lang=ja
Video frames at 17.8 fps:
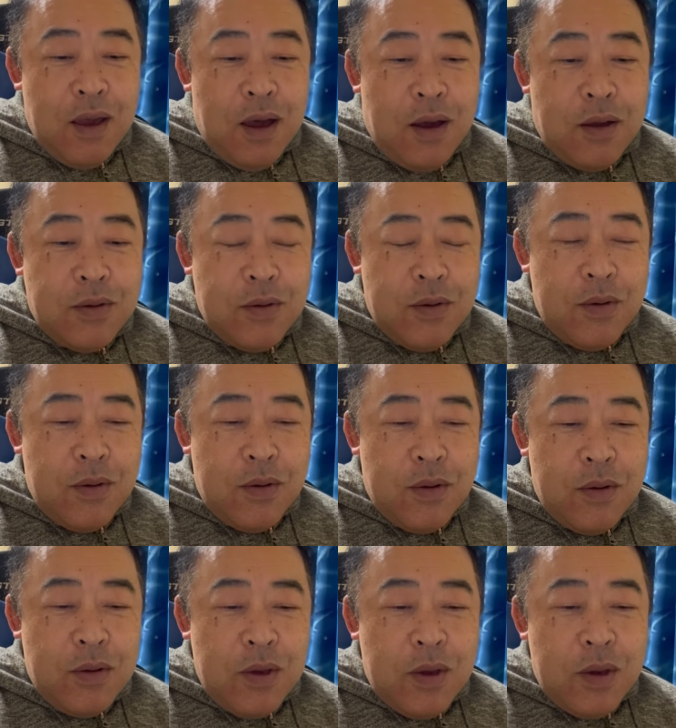あ
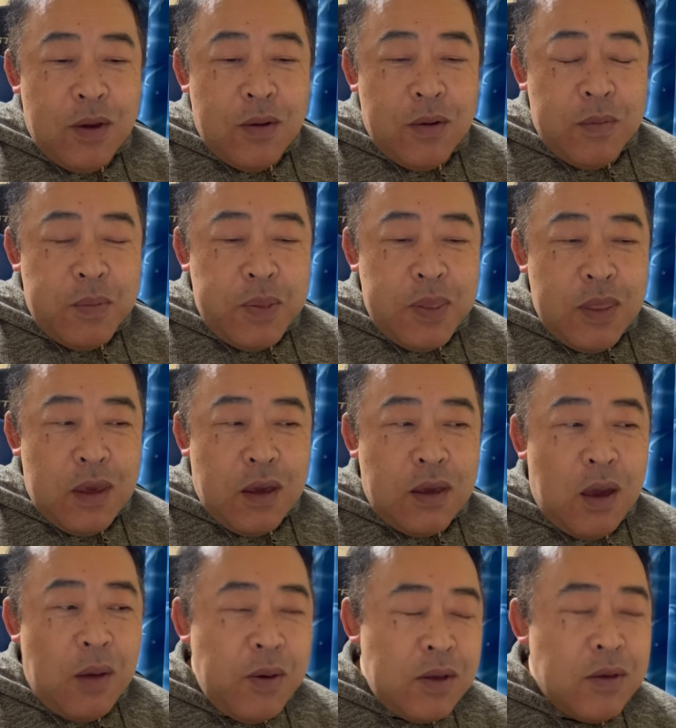の
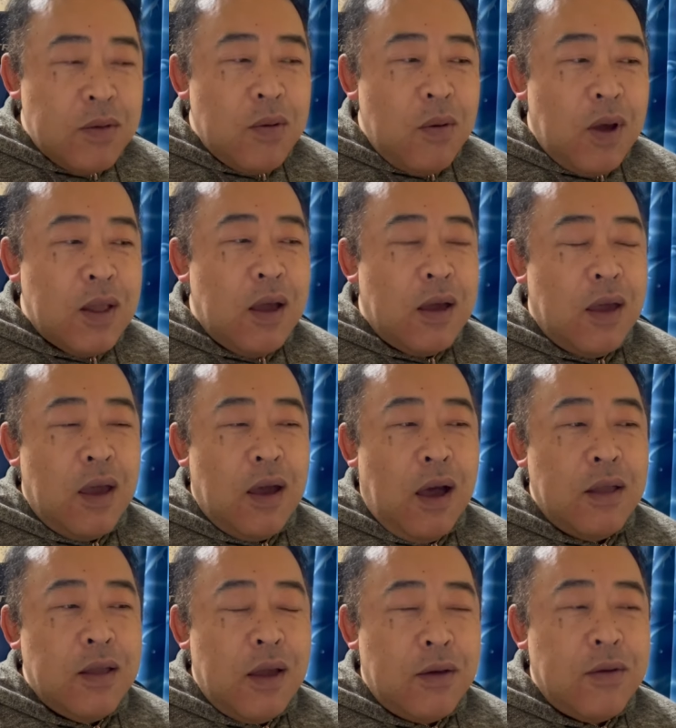キャベツとかだけ
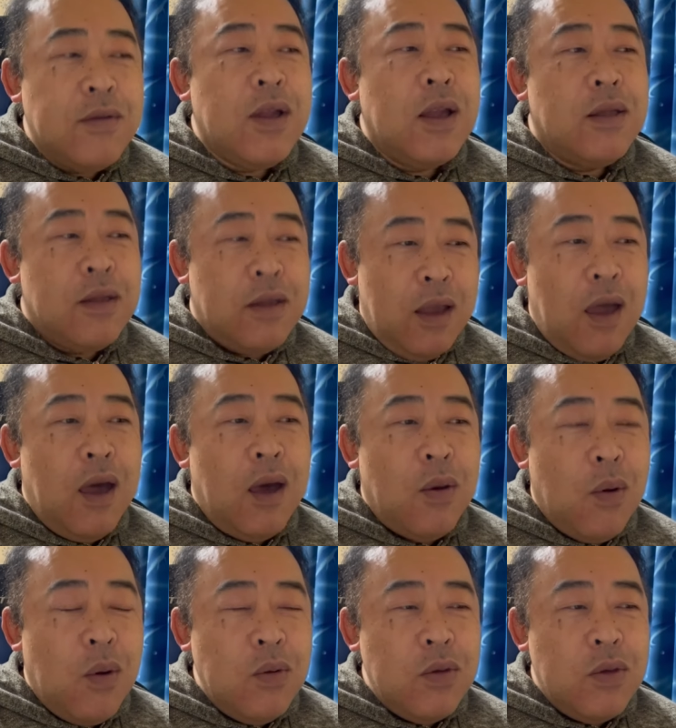がなくなって
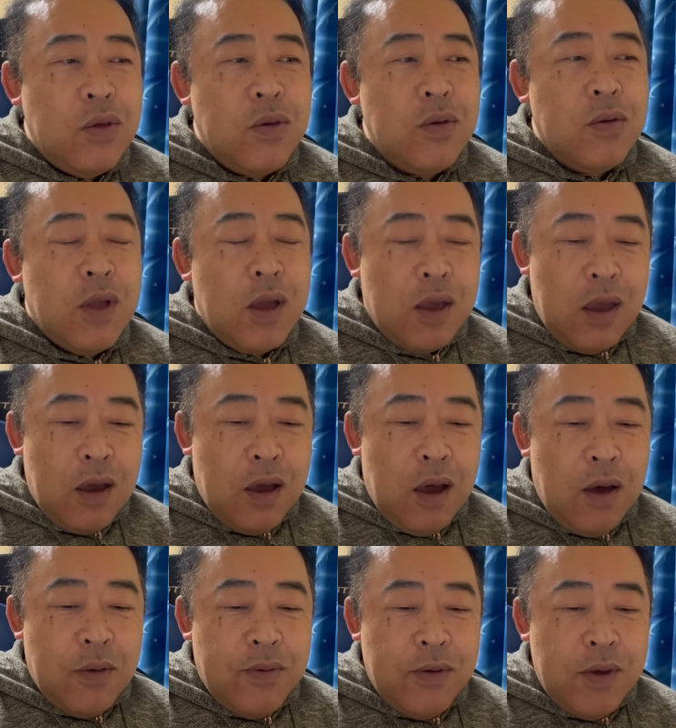昆虫だけ
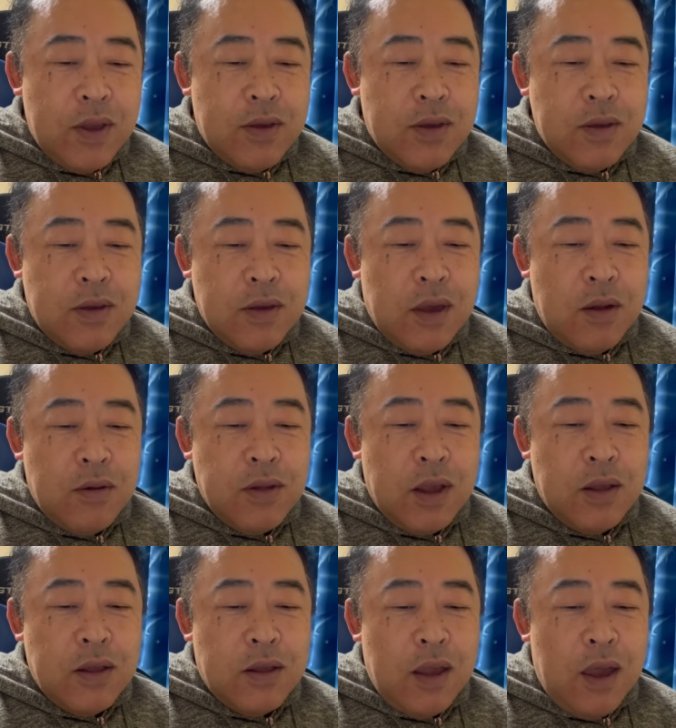が増え続ける
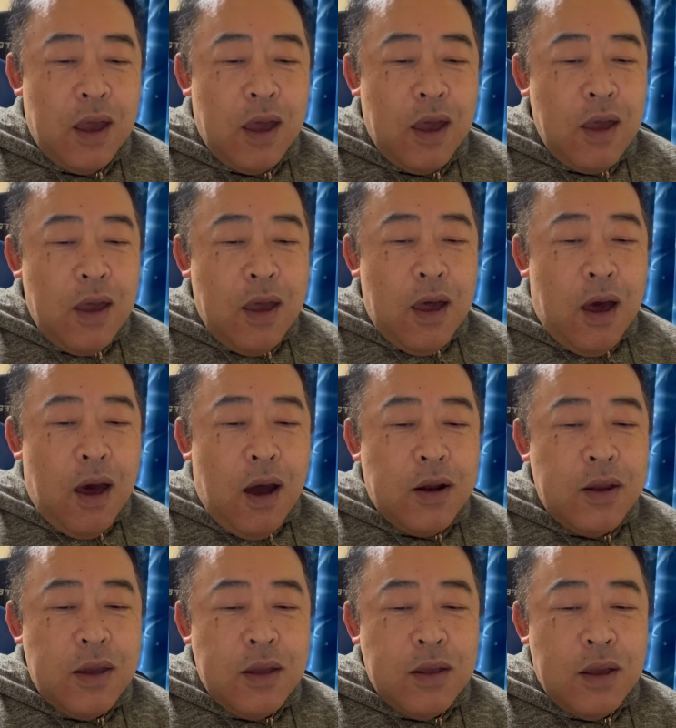なんてあ
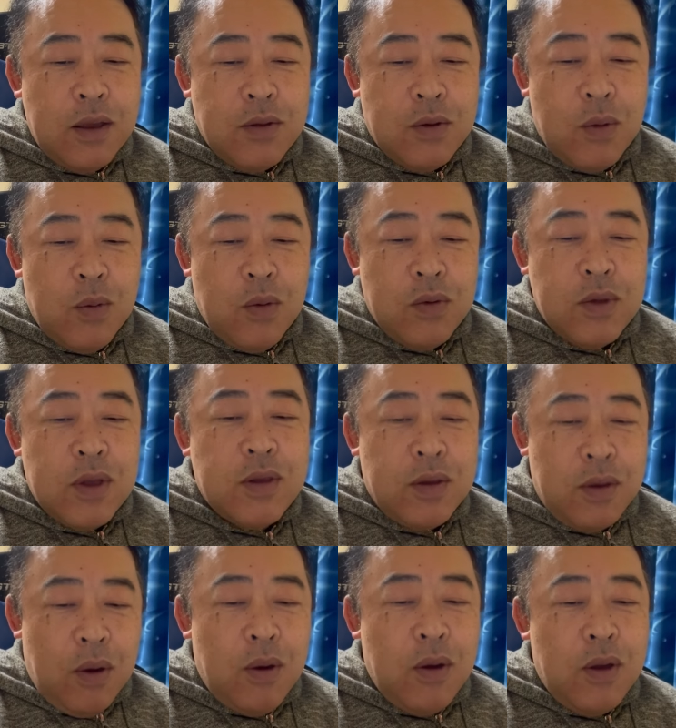りえないと思うんです
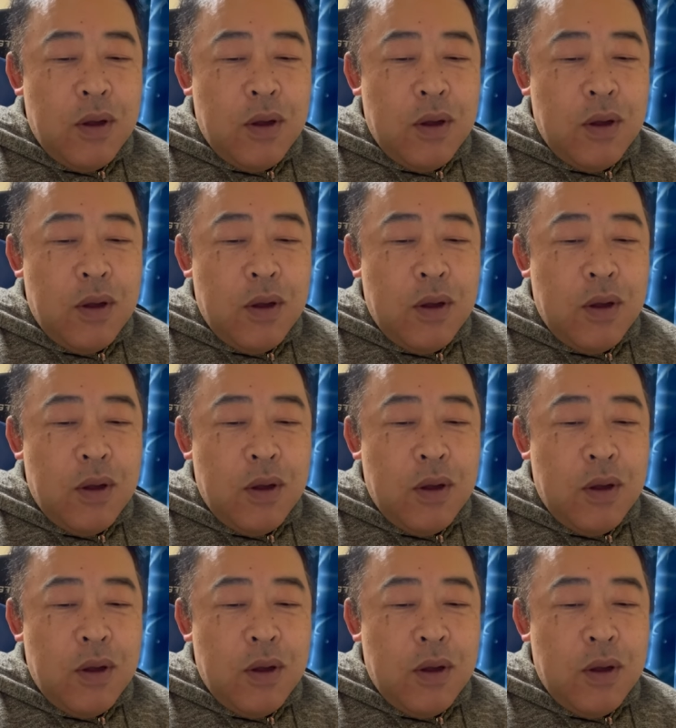よ